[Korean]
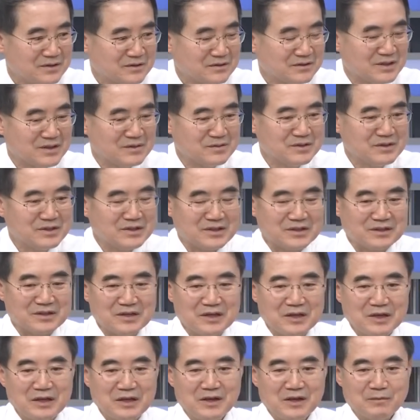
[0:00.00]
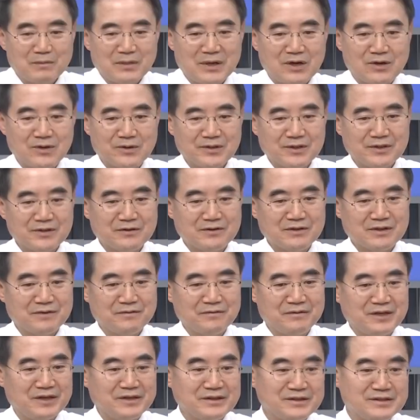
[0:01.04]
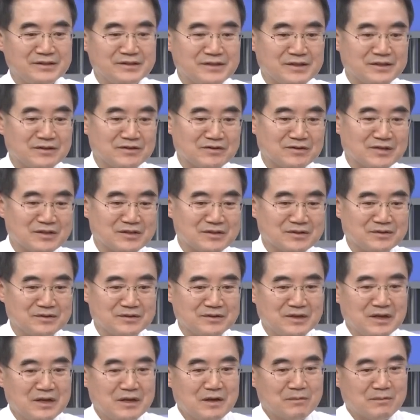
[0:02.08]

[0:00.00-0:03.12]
그러다 보니까 파월이든가 페드 인사 중에서는